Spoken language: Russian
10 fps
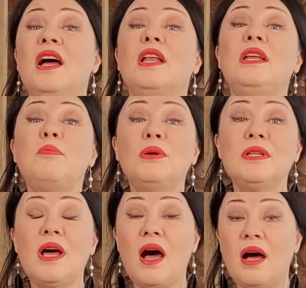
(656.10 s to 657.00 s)
либо
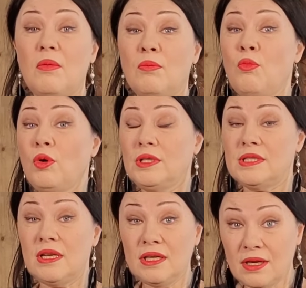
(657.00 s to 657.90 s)
на мой
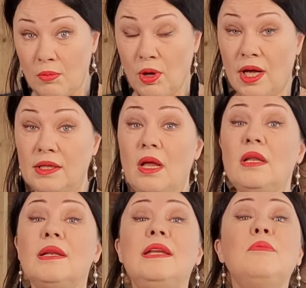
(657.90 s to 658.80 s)

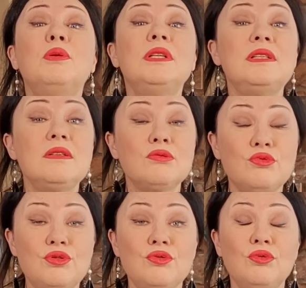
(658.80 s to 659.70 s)
телеграм-канал, либо на
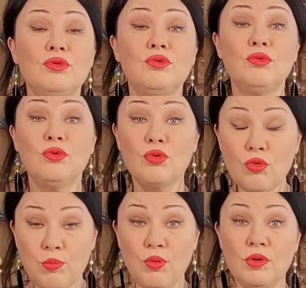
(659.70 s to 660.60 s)
дискуссионную
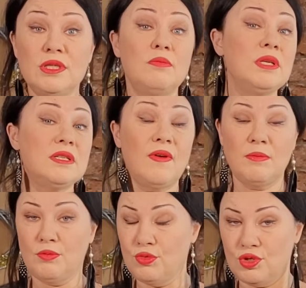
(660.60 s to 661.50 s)
группу, где мы с
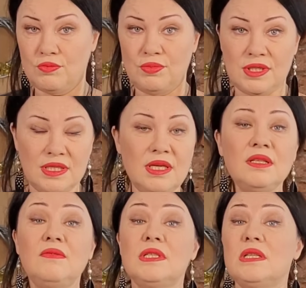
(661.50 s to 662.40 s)
вами можем
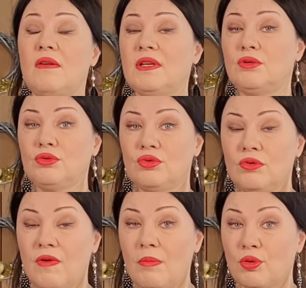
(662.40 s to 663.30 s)
беседовать, задавать друг
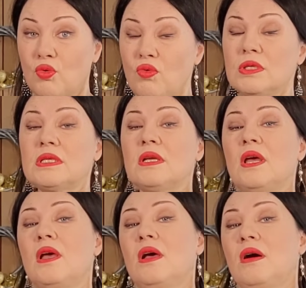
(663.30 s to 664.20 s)
другу вопросы,
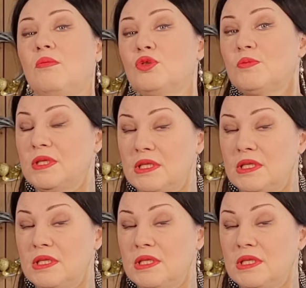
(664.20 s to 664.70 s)
а может быть